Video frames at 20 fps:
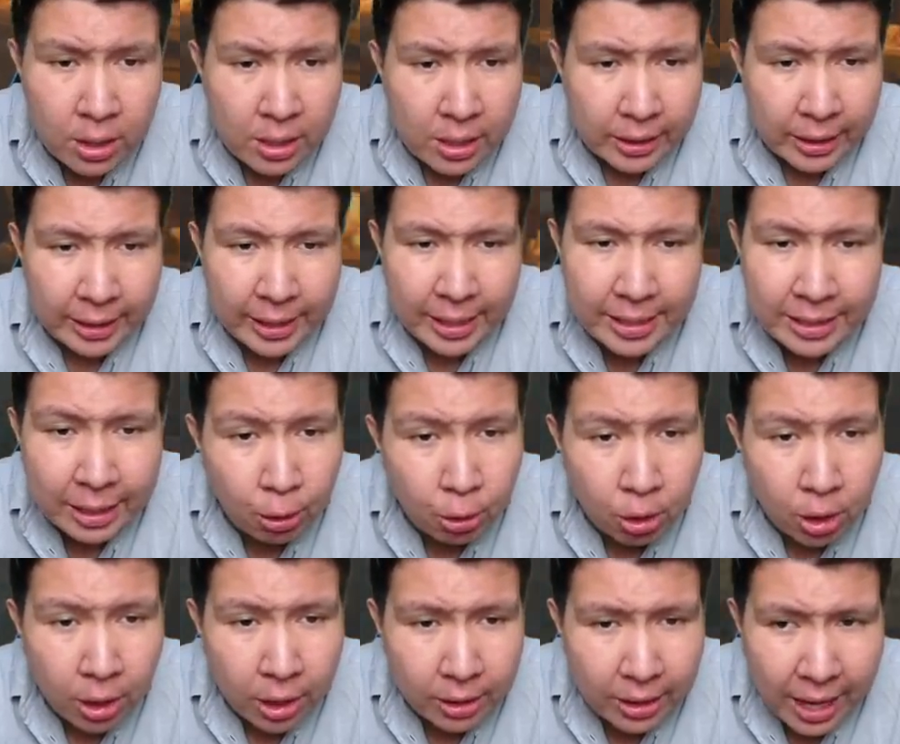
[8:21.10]
kalian gak,
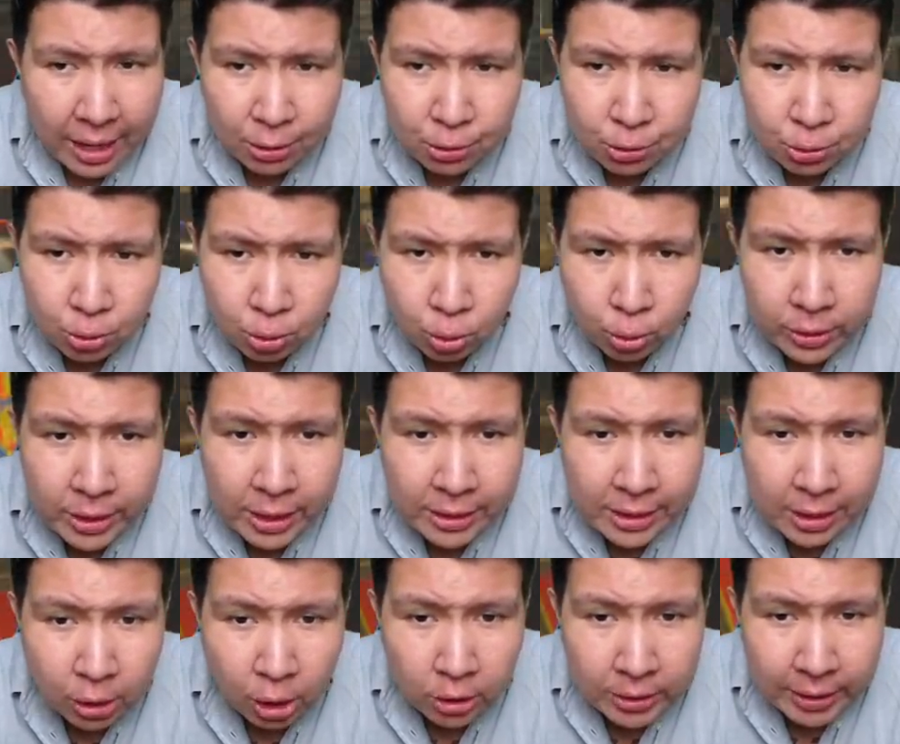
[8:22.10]
gak harus nunggu dia
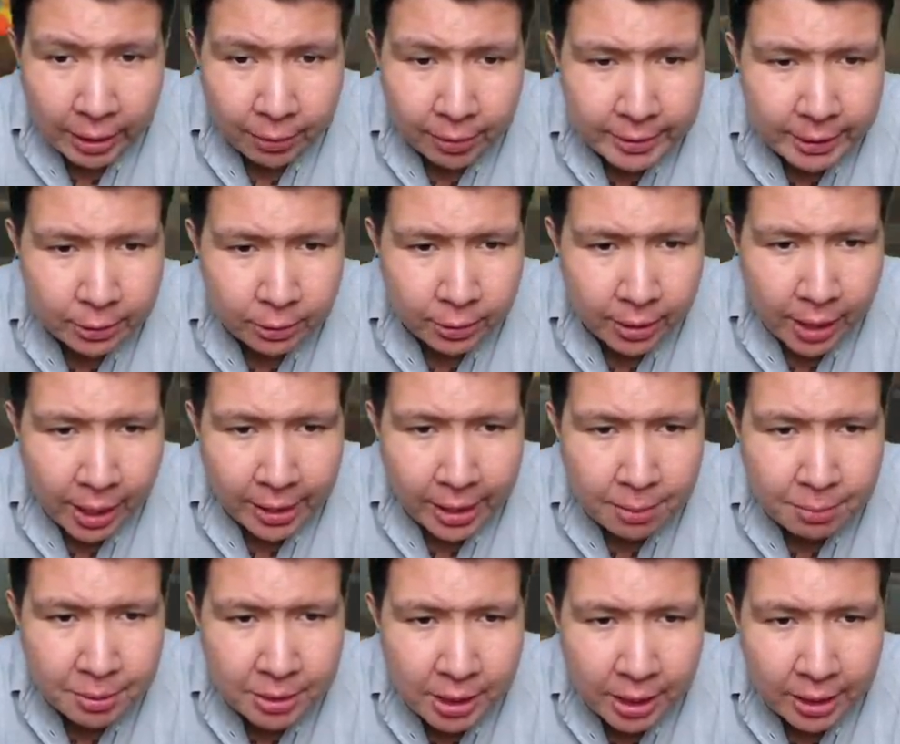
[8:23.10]
ke clock tower situ ya.
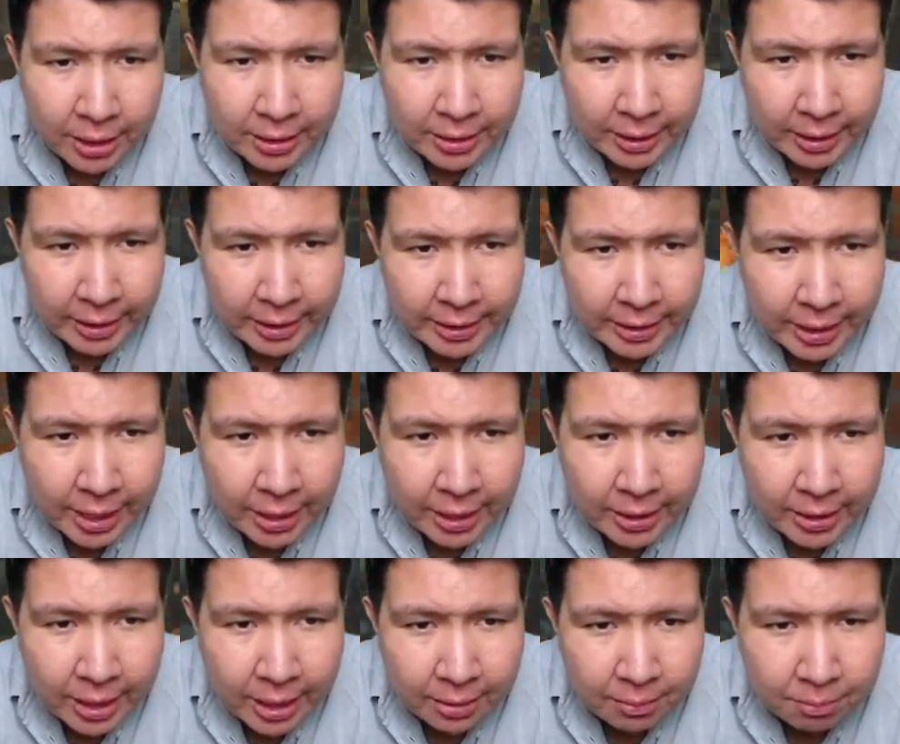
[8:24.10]
Kalian bisa ngantin dia
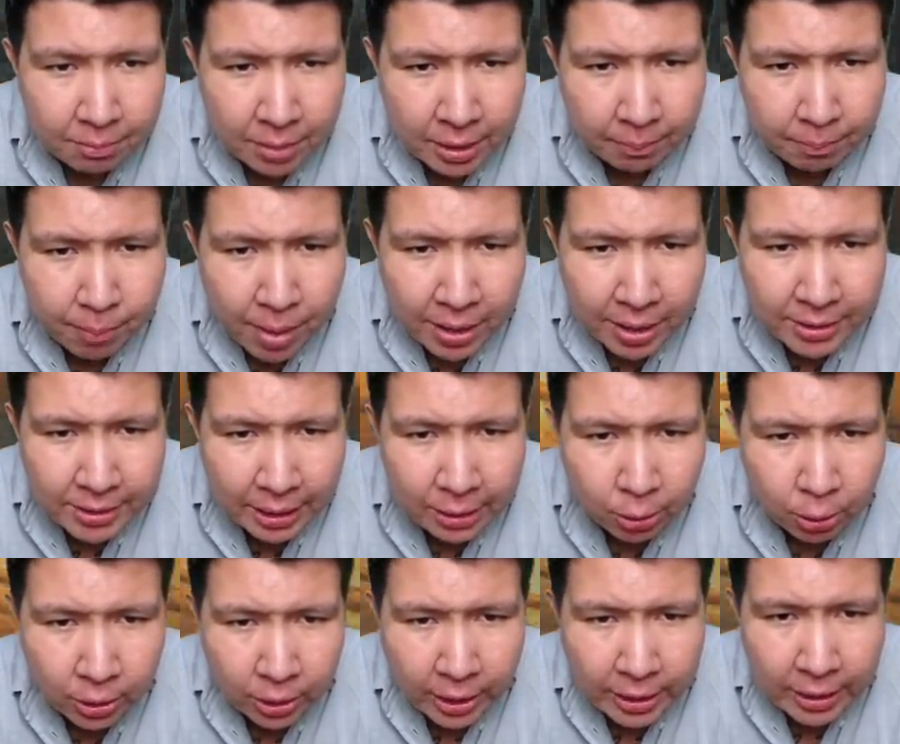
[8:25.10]
dengan menebak
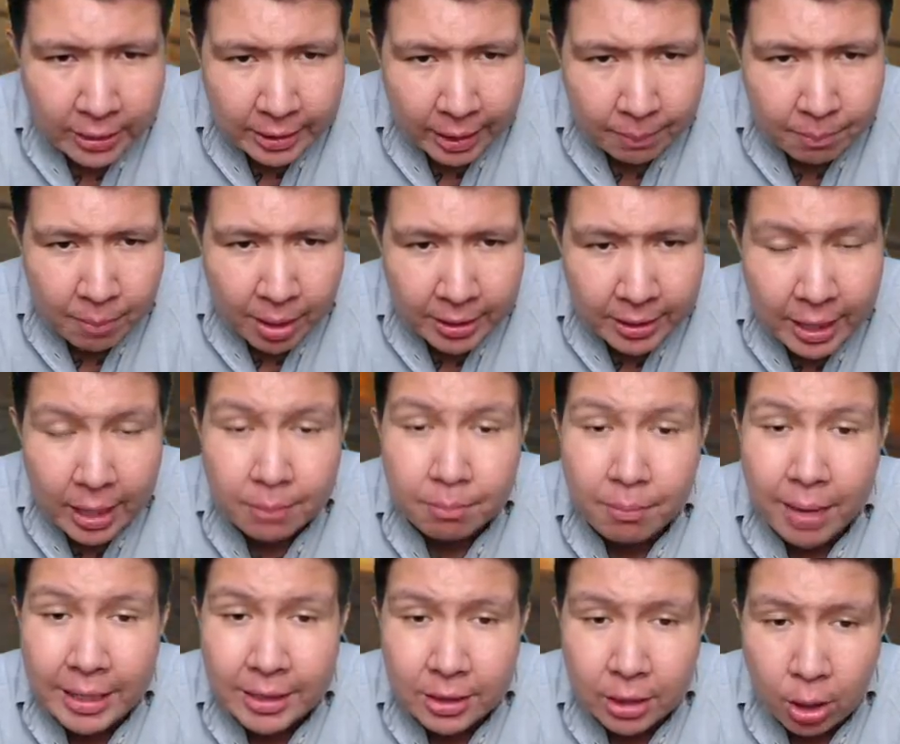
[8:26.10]
jalurnya dan tembak dengan
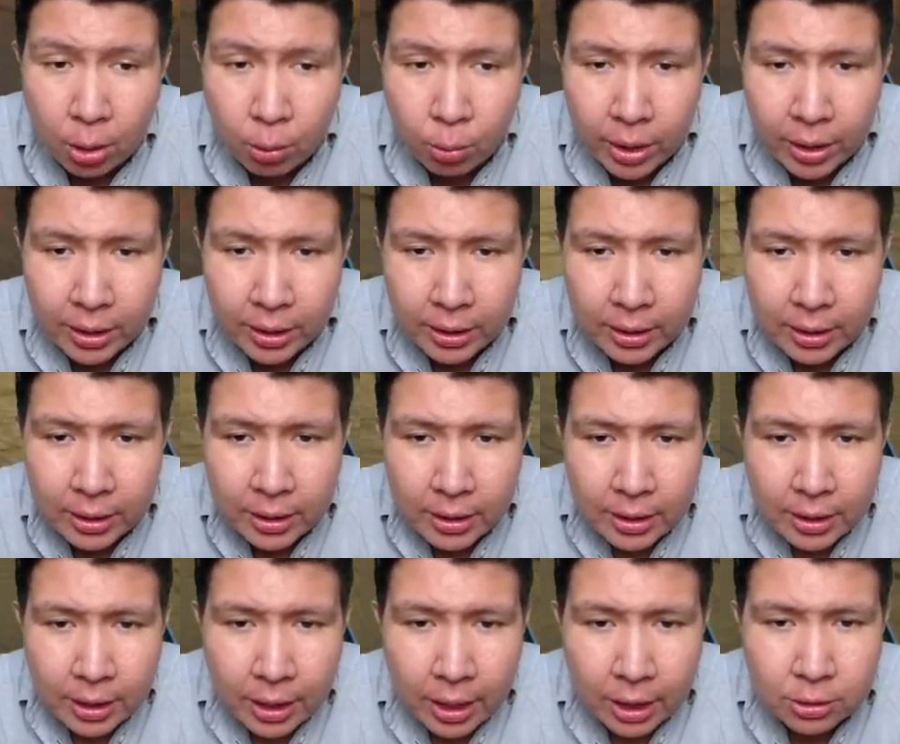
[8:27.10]
main tower
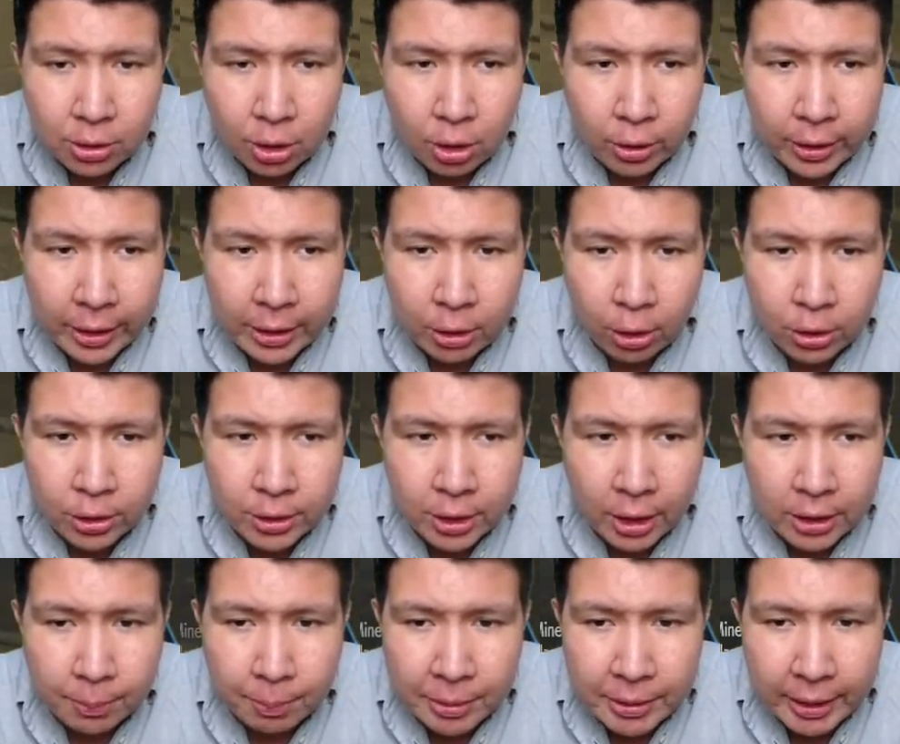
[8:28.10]
atau roket
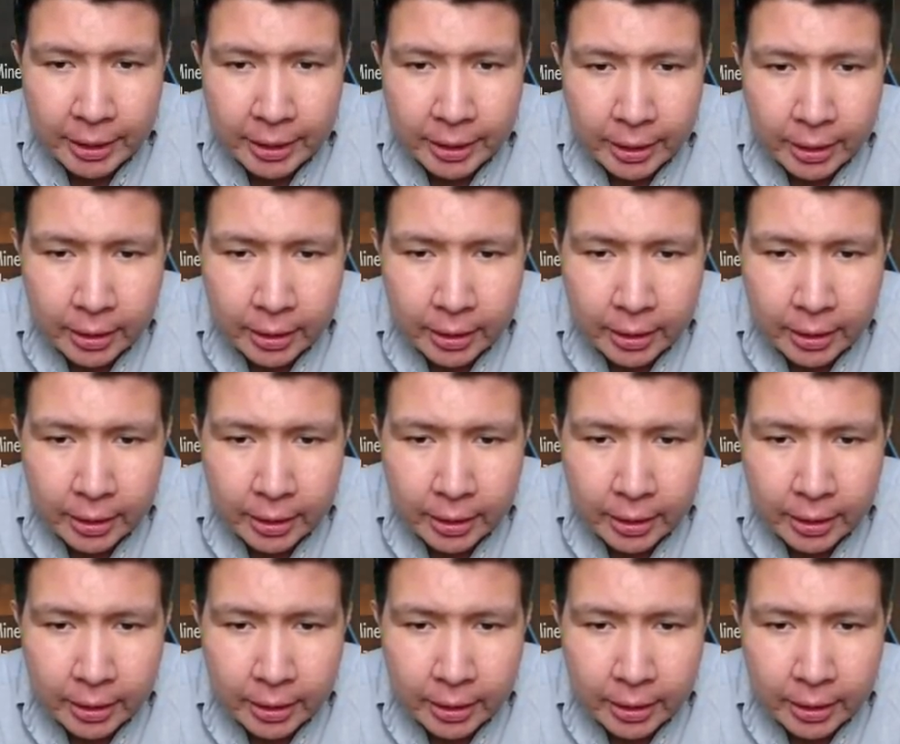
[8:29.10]
launcher seperti ini.